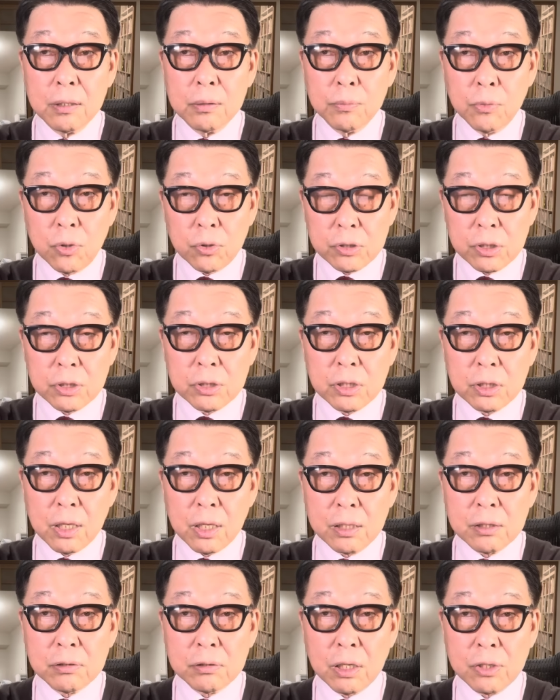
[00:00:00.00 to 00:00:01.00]
もし自
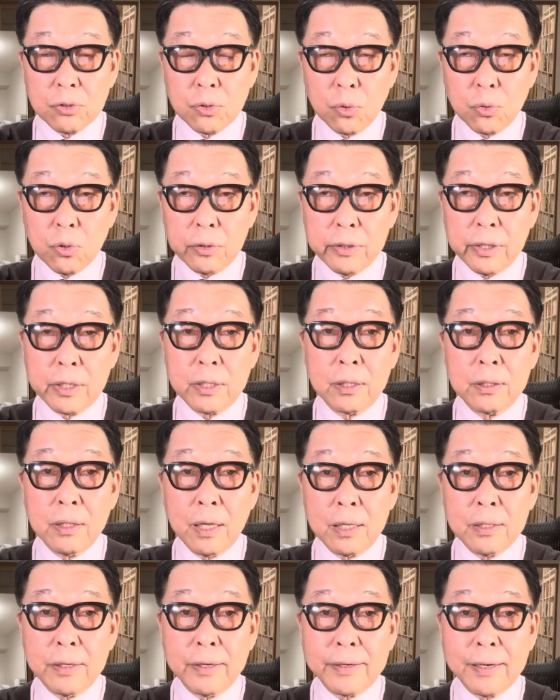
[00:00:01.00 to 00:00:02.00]
宅がそこに
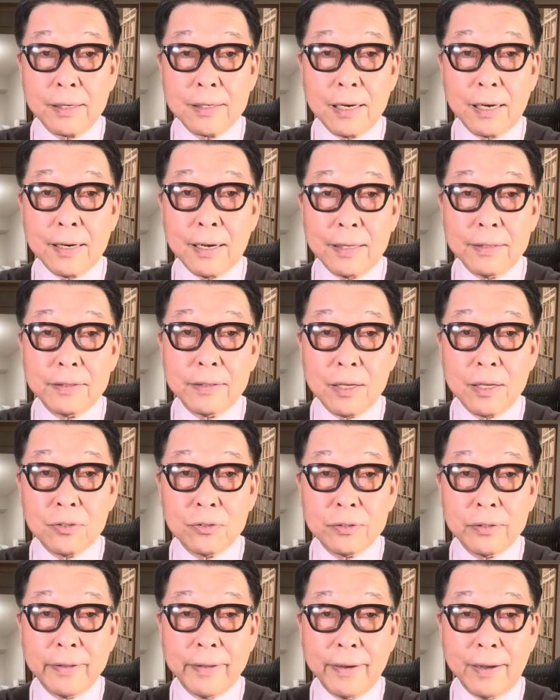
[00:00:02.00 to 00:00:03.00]
何らかかかって
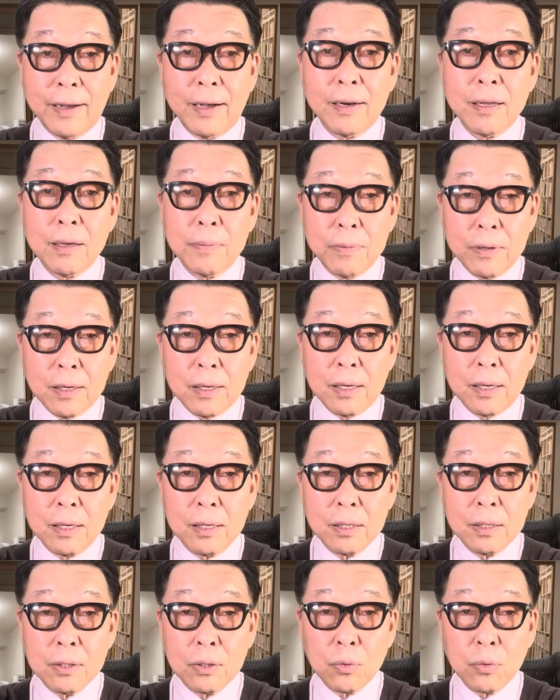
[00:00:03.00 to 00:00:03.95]
るんであれば、